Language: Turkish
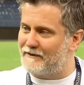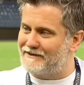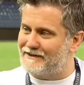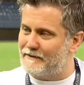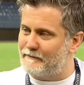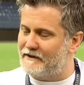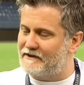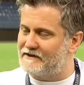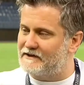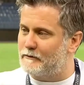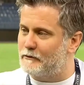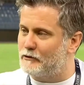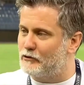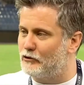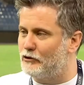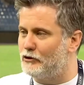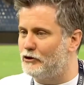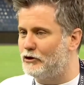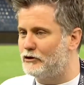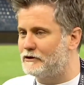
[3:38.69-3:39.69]
zaman zaman
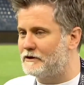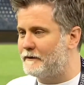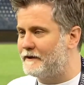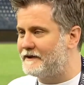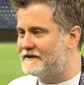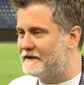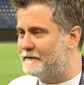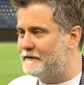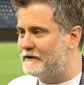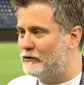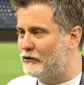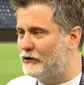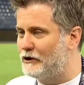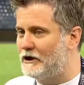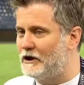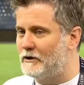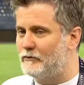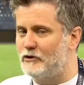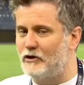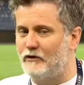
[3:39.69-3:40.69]
oynuyor zaman zaman
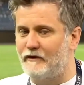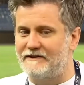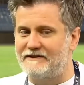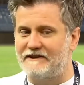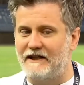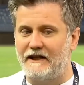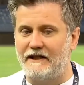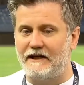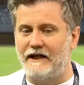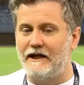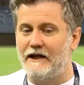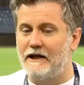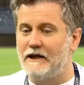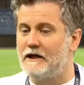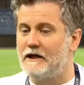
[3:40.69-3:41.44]
oynayamıyor vesaire.